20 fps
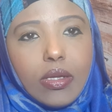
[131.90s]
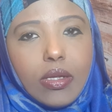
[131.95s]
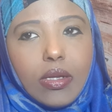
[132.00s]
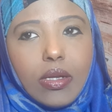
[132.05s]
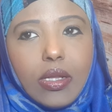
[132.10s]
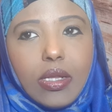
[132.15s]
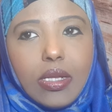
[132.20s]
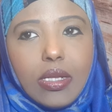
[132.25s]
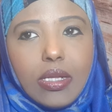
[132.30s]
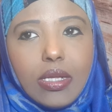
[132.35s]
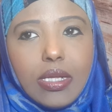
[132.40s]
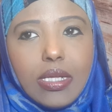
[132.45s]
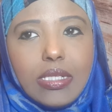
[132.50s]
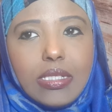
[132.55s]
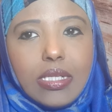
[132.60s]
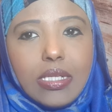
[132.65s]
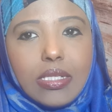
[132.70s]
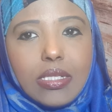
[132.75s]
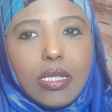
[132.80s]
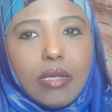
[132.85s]
لأن
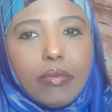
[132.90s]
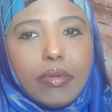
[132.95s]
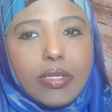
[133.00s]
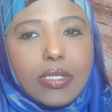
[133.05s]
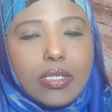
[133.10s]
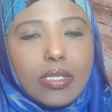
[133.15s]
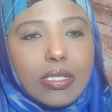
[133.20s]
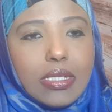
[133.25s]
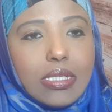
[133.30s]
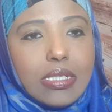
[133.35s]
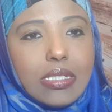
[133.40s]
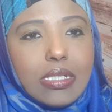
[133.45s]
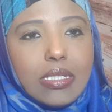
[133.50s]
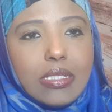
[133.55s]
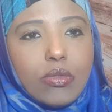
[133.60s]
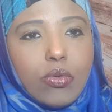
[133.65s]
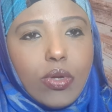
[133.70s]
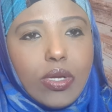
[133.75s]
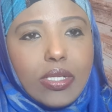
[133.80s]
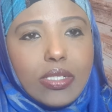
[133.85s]
أنت كبرت أنت
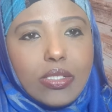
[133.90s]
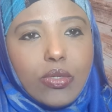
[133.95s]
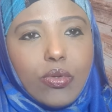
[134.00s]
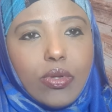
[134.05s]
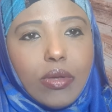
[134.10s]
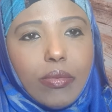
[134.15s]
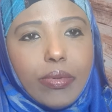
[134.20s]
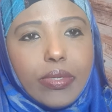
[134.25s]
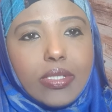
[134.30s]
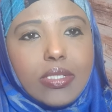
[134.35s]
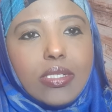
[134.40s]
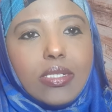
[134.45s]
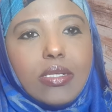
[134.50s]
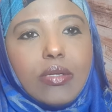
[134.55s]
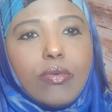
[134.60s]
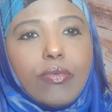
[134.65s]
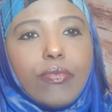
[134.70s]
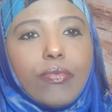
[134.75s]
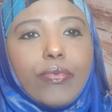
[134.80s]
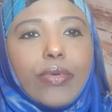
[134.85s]
اتولدتي وكبرتي
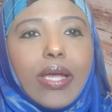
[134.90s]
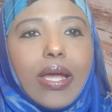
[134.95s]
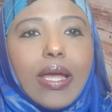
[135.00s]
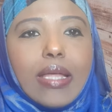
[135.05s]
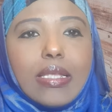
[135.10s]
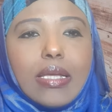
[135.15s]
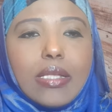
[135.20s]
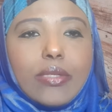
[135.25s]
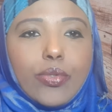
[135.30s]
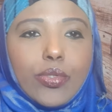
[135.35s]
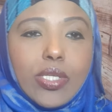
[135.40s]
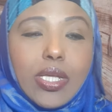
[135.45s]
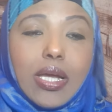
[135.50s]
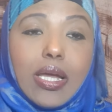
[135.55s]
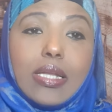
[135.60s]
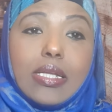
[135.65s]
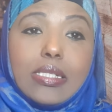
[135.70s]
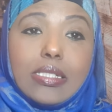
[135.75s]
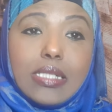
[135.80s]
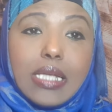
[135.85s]
في عادات
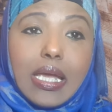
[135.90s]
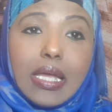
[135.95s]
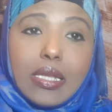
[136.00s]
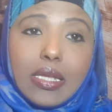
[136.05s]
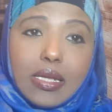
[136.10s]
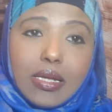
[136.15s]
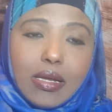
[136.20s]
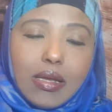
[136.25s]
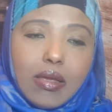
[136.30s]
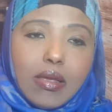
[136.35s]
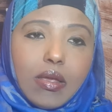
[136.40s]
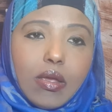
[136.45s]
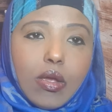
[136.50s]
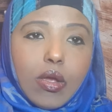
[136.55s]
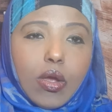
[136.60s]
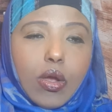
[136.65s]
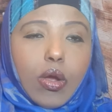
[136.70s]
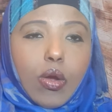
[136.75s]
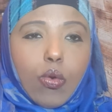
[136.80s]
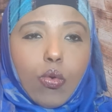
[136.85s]
وتقاليد تانية
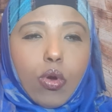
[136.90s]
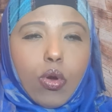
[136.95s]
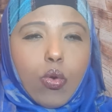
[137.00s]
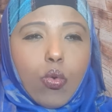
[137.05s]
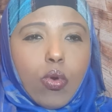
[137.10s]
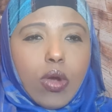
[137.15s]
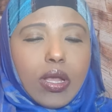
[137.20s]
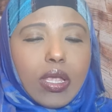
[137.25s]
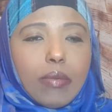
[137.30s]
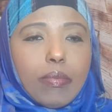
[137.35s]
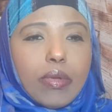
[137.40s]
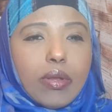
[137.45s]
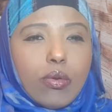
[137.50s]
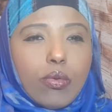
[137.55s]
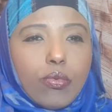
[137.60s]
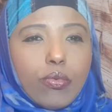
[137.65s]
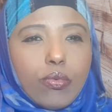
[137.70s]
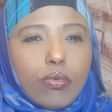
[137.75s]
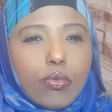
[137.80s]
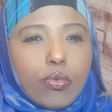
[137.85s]
وهو
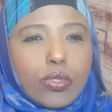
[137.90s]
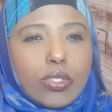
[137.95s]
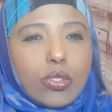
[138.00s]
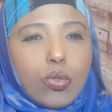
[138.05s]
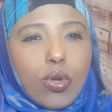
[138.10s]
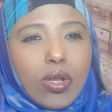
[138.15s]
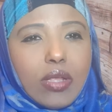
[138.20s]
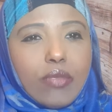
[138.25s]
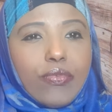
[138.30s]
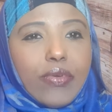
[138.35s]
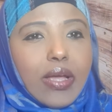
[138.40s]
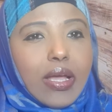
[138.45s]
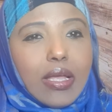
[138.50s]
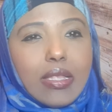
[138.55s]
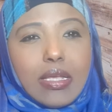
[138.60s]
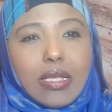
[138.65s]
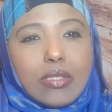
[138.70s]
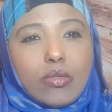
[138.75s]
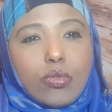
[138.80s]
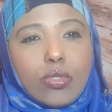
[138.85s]
كبر واتولد في
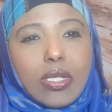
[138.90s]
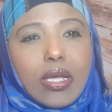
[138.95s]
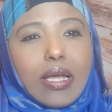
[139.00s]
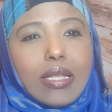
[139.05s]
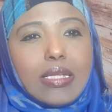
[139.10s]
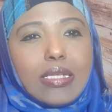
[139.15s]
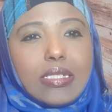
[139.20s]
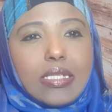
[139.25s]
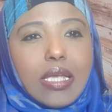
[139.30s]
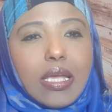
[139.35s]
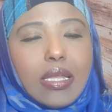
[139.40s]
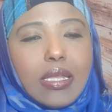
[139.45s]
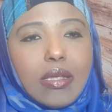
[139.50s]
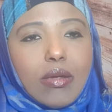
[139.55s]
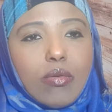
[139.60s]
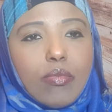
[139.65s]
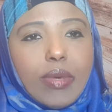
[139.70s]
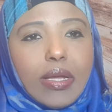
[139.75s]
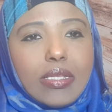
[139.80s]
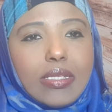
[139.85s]
عادات وتقاليد تانية
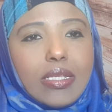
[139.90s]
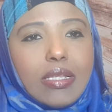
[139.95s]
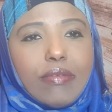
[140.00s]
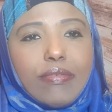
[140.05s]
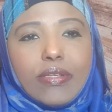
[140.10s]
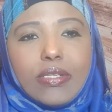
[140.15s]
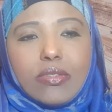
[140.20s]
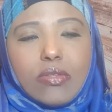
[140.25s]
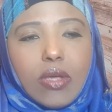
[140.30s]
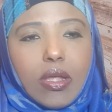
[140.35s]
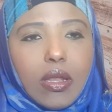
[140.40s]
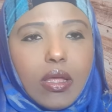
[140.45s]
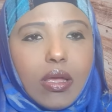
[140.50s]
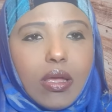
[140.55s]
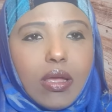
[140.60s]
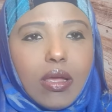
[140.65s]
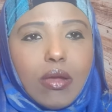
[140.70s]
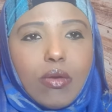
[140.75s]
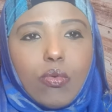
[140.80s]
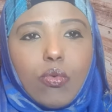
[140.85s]
وبعد كده في
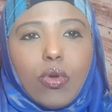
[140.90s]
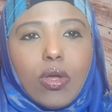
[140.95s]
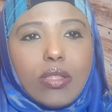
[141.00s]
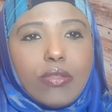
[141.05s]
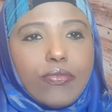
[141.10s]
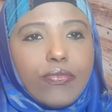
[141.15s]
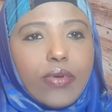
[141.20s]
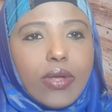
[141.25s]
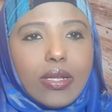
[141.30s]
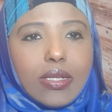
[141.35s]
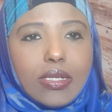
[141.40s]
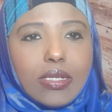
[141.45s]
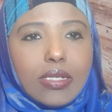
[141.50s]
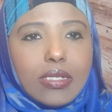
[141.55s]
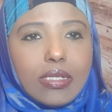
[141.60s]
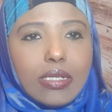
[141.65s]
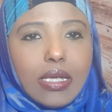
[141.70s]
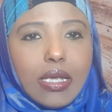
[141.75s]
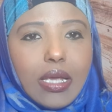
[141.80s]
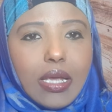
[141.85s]
طلاق وأطفال
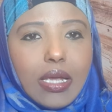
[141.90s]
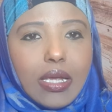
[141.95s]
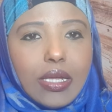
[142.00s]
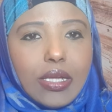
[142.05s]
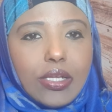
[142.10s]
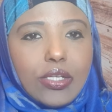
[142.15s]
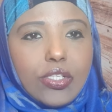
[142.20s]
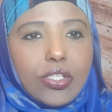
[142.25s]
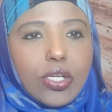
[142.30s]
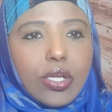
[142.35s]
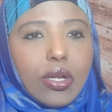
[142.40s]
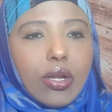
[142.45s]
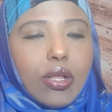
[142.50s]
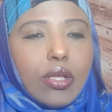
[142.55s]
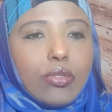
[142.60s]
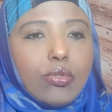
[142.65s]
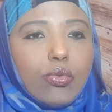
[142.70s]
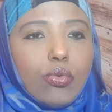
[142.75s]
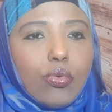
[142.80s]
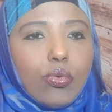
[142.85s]

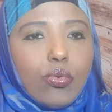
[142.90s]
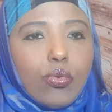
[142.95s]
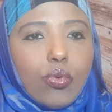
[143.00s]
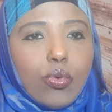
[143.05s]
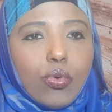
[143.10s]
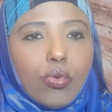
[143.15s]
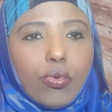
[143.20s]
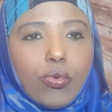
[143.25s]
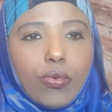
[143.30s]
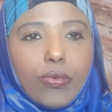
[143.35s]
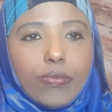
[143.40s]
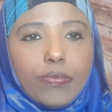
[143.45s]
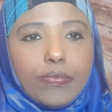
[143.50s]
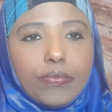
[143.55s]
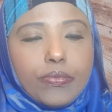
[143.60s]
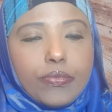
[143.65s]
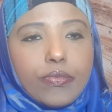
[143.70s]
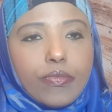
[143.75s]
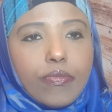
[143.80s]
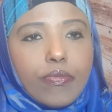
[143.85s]
يتشردوا و...
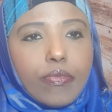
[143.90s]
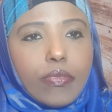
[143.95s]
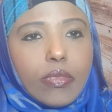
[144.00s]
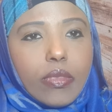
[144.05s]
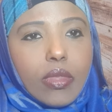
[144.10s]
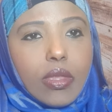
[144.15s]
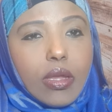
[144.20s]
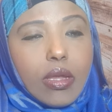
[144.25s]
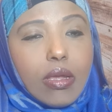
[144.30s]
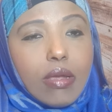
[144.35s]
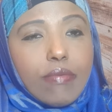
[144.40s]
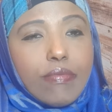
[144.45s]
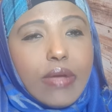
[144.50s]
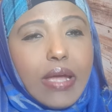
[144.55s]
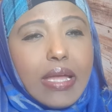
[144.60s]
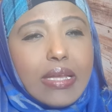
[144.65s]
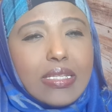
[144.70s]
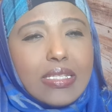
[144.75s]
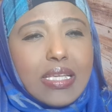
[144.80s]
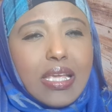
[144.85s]

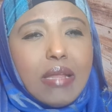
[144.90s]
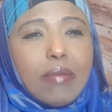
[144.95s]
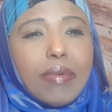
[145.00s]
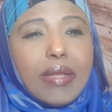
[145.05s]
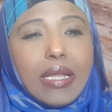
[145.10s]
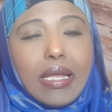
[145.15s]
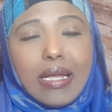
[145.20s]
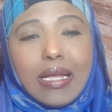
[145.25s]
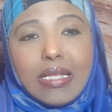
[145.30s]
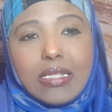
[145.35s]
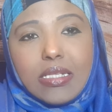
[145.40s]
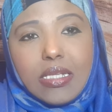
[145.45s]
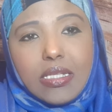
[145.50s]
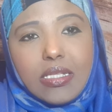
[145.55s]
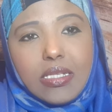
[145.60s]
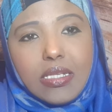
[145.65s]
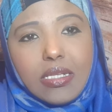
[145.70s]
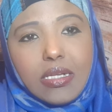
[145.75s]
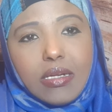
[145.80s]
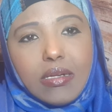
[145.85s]
فحنتكلم عن حاجات
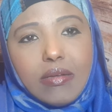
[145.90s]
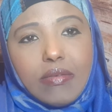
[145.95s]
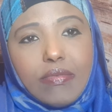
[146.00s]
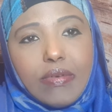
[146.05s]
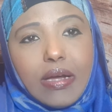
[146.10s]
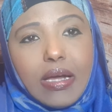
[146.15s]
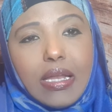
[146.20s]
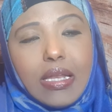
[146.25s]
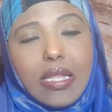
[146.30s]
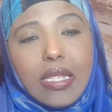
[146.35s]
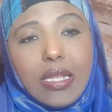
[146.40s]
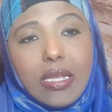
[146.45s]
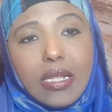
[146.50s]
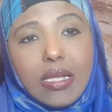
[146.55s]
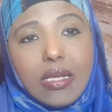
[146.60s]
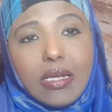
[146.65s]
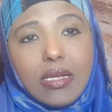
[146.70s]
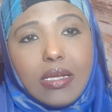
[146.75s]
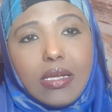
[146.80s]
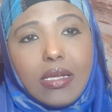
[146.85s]
كتيرة
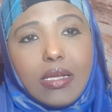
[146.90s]
فخلينا